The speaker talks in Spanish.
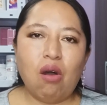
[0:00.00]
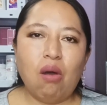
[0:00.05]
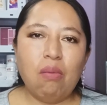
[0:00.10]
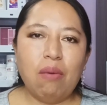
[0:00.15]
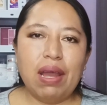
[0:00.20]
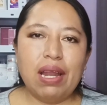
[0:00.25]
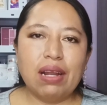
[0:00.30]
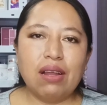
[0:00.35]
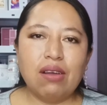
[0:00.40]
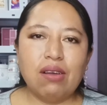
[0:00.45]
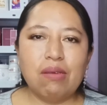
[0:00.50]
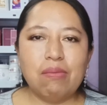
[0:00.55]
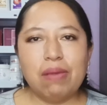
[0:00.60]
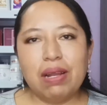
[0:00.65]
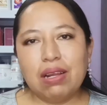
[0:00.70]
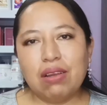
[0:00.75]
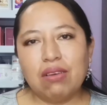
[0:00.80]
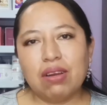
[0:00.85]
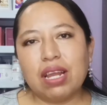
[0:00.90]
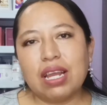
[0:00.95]
o Belcor,
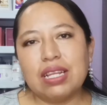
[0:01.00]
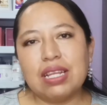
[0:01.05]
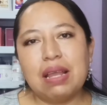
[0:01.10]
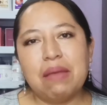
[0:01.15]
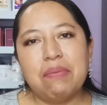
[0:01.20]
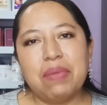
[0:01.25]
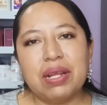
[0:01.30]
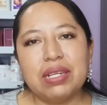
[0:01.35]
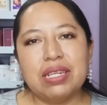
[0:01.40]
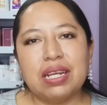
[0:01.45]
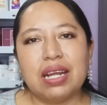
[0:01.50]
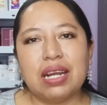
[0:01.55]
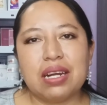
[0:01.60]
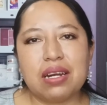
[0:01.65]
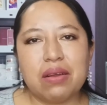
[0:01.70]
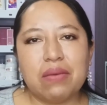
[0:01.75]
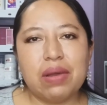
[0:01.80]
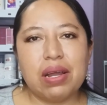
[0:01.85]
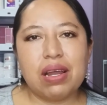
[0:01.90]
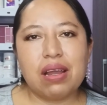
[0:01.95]
Belcor que es la empresa que
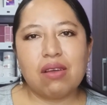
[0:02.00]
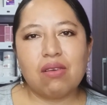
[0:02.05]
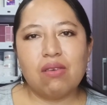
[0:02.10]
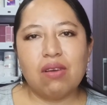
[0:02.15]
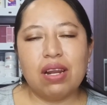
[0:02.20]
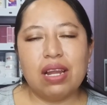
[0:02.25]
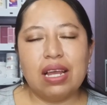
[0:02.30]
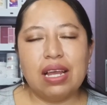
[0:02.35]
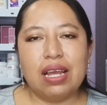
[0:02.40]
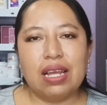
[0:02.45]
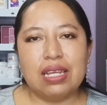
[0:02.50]
trabaja con